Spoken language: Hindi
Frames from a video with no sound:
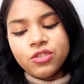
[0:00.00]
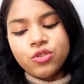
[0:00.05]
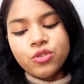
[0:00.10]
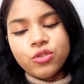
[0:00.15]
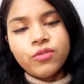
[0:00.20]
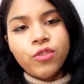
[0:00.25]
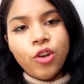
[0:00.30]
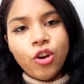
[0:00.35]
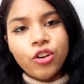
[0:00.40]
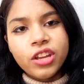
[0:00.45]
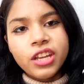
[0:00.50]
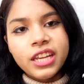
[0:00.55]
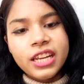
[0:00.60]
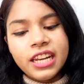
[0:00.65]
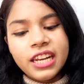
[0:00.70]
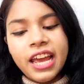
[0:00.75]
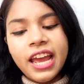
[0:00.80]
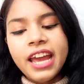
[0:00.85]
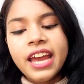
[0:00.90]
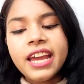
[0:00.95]
जो ब्लॉगिंग
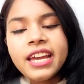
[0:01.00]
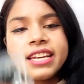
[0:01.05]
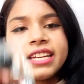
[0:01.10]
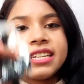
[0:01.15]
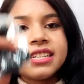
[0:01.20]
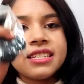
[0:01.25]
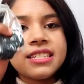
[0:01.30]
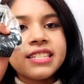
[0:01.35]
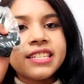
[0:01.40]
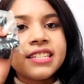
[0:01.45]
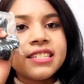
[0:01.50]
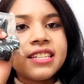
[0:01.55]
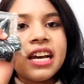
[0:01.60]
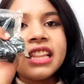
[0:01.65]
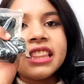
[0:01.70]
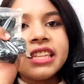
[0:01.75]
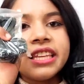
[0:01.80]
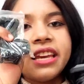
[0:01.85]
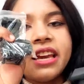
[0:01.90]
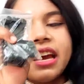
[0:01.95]
के लिए आया है एंड इसके
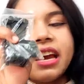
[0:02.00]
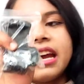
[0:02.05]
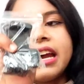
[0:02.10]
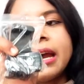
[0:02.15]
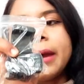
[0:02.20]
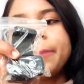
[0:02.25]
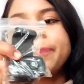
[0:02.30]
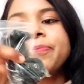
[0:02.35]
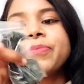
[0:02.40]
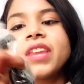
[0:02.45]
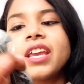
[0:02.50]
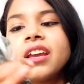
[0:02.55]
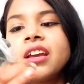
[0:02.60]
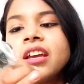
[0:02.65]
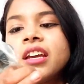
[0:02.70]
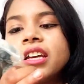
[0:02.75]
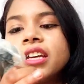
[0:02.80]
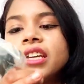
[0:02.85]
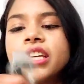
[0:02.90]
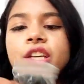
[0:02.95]
साथ ये आया है
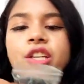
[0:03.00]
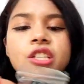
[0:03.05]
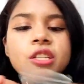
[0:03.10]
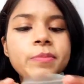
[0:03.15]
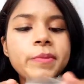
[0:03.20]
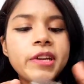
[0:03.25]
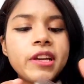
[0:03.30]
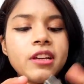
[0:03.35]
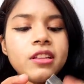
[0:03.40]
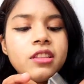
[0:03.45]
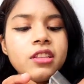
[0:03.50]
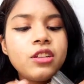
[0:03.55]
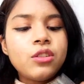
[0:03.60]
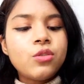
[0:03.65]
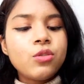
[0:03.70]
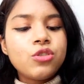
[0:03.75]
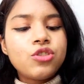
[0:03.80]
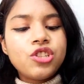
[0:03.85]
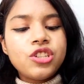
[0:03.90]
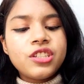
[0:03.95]
ये इसमें अंदर
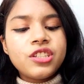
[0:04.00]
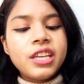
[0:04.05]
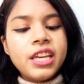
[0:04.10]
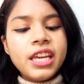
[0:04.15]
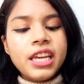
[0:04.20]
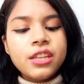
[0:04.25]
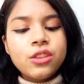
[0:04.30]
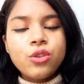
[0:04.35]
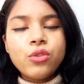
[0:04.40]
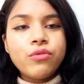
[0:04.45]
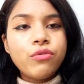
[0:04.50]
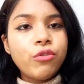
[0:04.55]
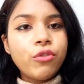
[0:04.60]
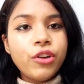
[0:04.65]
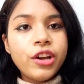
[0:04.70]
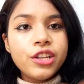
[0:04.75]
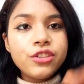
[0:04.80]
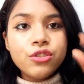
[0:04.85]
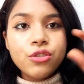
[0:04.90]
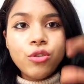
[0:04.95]
दो चीजें एक तो वो
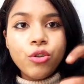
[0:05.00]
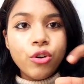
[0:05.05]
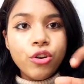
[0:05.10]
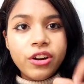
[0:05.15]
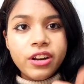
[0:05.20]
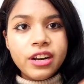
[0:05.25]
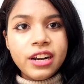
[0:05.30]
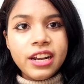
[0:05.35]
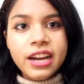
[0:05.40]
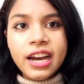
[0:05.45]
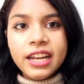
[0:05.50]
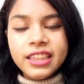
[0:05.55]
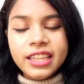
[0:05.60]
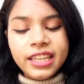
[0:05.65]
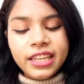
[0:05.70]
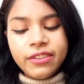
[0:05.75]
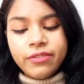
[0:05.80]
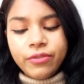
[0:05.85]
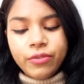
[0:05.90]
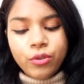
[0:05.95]
है जो होल्डर लगाते
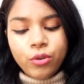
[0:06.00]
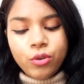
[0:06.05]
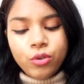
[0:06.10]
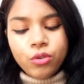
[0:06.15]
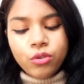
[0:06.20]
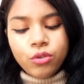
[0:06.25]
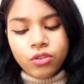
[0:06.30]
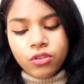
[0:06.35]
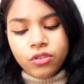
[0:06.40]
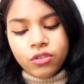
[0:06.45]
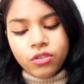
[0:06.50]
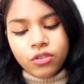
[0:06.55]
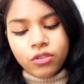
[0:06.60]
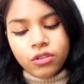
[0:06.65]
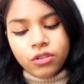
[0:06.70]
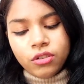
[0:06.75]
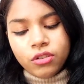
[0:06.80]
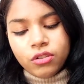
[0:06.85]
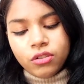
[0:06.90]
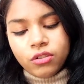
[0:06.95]
हैं वो
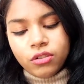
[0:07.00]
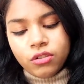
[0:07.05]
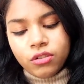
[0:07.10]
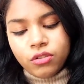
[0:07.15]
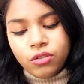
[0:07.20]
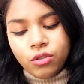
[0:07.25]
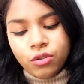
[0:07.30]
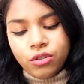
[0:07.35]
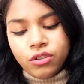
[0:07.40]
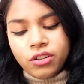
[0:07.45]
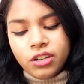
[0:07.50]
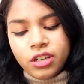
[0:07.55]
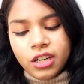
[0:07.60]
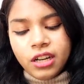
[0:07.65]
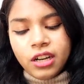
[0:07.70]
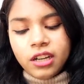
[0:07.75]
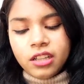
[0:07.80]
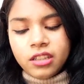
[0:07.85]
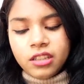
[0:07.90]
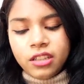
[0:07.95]
होल्डर
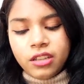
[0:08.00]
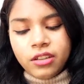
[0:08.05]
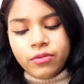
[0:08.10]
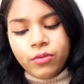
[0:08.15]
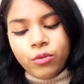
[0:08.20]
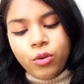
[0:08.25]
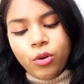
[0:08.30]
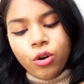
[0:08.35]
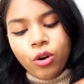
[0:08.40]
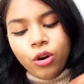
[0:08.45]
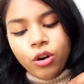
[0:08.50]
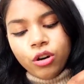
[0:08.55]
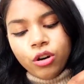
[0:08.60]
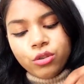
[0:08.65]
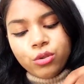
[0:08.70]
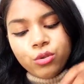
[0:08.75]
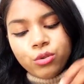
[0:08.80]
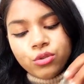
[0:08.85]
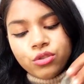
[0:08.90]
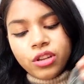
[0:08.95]
लगाते हैं वो और
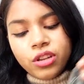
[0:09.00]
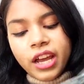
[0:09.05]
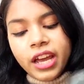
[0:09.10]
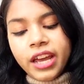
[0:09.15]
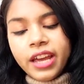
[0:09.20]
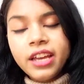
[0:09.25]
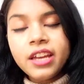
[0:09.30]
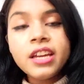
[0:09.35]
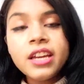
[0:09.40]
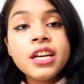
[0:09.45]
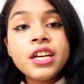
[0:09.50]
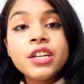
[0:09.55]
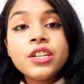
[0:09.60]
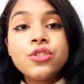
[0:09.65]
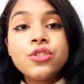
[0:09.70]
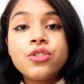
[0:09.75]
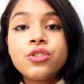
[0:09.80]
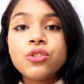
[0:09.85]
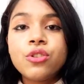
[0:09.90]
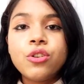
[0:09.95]
दूसरा है
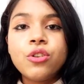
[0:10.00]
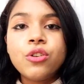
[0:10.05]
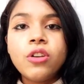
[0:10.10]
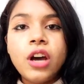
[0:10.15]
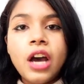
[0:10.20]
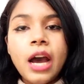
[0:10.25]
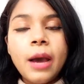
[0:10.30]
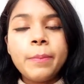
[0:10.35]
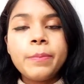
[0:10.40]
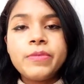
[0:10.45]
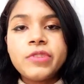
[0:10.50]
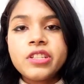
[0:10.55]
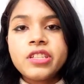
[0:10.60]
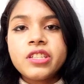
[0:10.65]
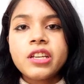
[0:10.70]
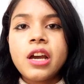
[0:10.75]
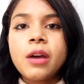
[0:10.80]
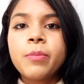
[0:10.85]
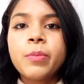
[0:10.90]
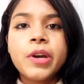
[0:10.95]
जो आप
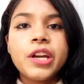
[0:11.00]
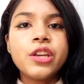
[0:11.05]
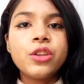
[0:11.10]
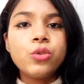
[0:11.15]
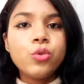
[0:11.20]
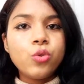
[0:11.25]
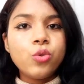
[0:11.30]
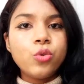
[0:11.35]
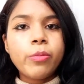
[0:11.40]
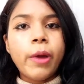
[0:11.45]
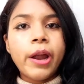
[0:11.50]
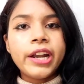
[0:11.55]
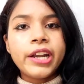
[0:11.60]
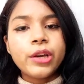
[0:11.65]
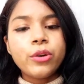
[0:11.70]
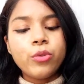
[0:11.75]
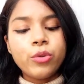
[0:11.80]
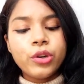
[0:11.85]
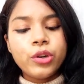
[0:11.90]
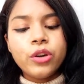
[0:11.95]
जैसे आप कहीं दूर
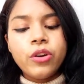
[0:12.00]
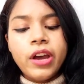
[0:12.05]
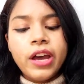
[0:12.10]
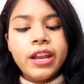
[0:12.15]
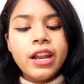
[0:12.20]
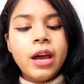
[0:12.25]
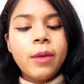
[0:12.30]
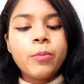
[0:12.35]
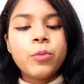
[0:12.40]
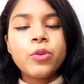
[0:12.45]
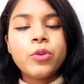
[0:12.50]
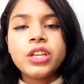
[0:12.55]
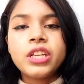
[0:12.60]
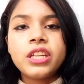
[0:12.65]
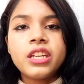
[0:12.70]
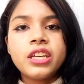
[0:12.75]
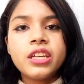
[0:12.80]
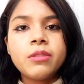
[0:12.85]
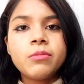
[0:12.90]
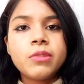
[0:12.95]
बैठे हुए हो एंड आपको
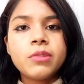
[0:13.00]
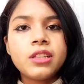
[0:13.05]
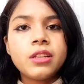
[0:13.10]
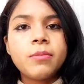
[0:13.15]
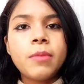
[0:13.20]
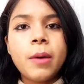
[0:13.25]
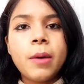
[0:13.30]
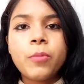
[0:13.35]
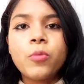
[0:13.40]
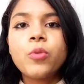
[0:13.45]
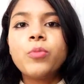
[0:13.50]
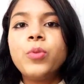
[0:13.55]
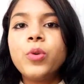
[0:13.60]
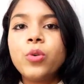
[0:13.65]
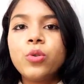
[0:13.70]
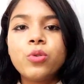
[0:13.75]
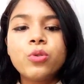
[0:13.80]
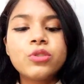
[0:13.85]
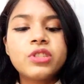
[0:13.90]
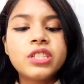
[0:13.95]
ये मतलब आपको
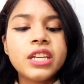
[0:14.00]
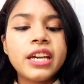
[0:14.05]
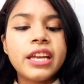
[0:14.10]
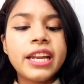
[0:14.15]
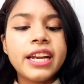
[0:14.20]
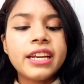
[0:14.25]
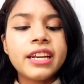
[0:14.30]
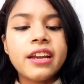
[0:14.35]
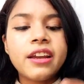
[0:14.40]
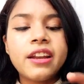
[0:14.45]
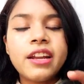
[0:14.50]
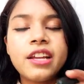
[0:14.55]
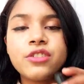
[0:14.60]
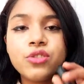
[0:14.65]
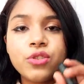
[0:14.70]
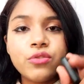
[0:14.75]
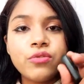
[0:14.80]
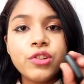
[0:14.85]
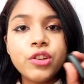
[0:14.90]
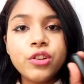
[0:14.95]
ब्लूटूथ से कनेक्ट करना है
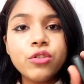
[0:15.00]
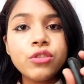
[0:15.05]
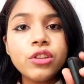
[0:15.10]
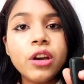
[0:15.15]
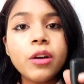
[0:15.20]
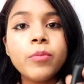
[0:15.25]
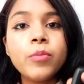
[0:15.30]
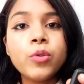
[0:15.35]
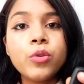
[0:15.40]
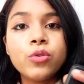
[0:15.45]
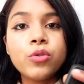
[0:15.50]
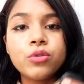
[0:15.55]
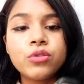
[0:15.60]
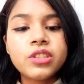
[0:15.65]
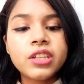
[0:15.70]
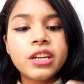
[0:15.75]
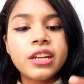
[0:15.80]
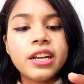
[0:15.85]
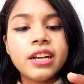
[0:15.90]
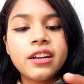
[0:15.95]
जो वो नहीं होता ब्लूटूथ
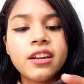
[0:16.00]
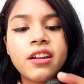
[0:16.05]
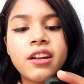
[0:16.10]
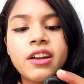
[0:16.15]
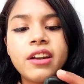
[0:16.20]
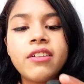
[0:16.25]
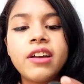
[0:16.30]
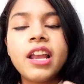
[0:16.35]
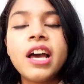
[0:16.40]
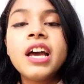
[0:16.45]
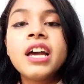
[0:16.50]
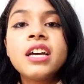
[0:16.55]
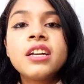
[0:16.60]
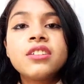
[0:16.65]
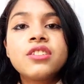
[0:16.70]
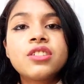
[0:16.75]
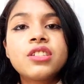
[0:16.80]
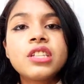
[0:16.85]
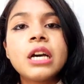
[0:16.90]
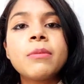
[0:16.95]
से कनेक्ट करने वाला
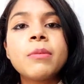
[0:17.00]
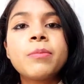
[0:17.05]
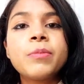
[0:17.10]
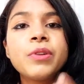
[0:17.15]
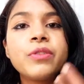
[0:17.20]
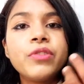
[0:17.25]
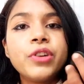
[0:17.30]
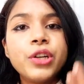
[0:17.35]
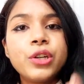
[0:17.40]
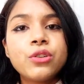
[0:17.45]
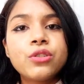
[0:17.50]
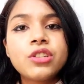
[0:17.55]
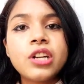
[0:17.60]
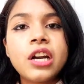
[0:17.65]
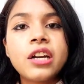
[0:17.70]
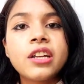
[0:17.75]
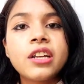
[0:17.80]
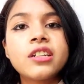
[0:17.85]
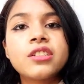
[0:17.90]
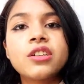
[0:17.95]
जिससे आप अपनी वीडियो
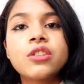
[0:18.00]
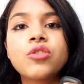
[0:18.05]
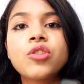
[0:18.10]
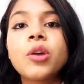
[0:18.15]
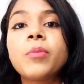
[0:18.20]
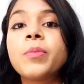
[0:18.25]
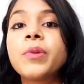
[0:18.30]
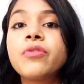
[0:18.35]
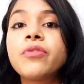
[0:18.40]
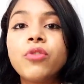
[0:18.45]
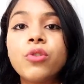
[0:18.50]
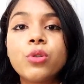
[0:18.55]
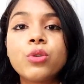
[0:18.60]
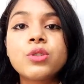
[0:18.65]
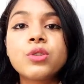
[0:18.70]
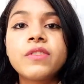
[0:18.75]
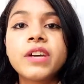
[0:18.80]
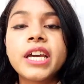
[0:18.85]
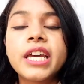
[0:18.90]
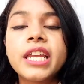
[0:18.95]
स्टार्ट कर सकते हो अपने
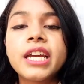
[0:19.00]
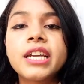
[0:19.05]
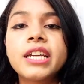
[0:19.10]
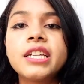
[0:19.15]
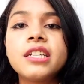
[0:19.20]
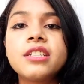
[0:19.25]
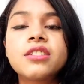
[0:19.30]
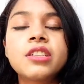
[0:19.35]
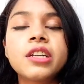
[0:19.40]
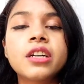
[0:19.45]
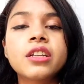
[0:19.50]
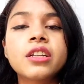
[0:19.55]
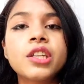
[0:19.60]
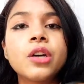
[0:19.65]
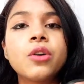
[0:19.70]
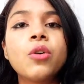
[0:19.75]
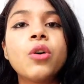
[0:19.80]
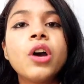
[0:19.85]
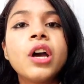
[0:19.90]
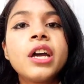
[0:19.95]
फोटोज वगैरह खींच सकते
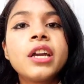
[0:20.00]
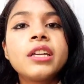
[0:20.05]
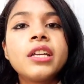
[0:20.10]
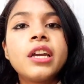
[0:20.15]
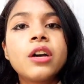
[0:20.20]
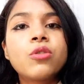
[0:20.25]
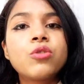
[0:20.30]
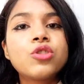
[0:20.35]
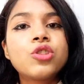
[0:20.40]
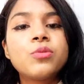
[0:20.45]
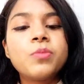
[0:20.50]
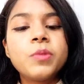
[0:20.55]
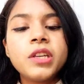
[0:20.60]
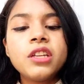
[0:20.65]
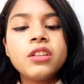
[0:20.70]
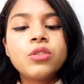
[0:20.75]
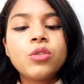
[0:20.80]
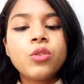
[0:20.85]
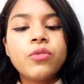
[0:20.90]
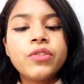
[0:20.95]
हो या कुछ
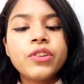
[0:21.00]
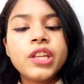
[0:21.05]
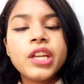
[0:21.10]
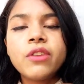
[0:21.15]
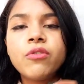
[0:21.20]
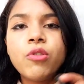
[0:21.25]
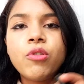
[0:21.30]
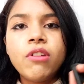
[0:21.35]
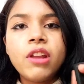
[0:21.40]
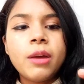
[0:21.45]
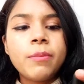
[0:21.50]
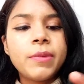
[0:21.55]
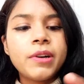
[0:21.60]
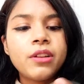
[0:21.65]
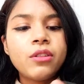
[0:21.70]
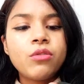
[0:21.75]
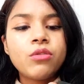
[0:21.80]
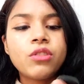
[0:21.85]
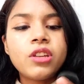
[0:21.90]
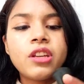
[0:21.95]
भी तो फिर ये वो वाला
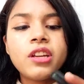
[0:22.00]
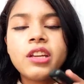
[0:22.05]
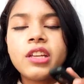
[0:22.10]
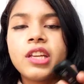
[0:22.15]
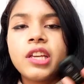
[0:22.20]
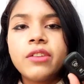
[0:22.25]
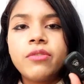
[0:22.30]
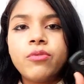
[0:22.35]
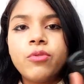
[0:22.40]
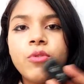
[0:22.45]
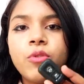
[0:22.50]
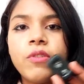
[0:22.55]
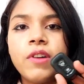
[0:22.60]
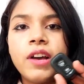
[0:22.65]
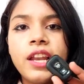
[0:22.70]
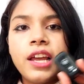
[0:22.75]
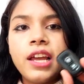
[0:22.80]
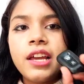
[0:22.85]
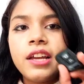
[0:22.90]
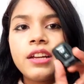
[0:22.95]
बटन होता है ना ये वो
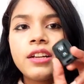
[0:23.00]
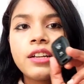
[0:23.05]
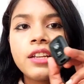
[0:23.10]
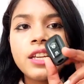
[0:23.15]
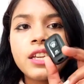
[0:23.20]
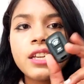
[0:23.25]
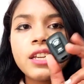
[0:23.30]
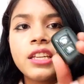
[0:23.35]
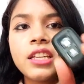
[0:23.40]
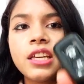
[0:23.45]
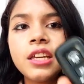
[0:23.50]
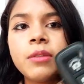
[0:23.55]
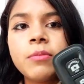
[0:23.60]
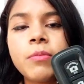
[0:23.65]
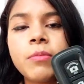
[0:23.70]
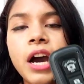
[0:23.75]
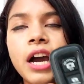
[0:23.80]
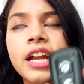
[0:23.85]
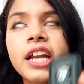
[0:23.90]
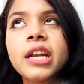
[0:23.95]
वाला है ठीक है ये
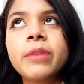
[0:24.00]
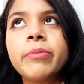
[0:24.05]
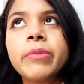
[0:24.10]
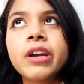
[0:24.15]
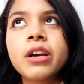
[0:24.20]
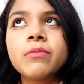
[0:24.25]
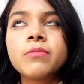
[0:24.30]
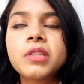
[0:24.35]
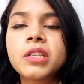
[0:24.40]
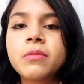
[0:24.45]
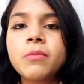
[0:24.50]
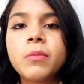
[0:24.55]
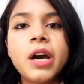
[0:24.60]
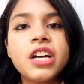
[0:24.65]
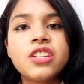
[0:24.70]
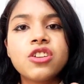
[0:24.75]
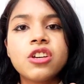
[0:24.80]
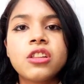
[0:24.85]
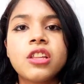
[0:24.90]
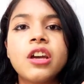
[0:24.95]
मार्केट में कम से कम
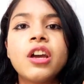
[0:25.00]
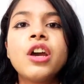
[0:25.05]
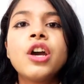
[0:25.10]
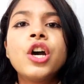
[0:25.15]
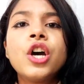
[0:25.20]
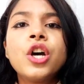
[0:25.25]
आ जाता है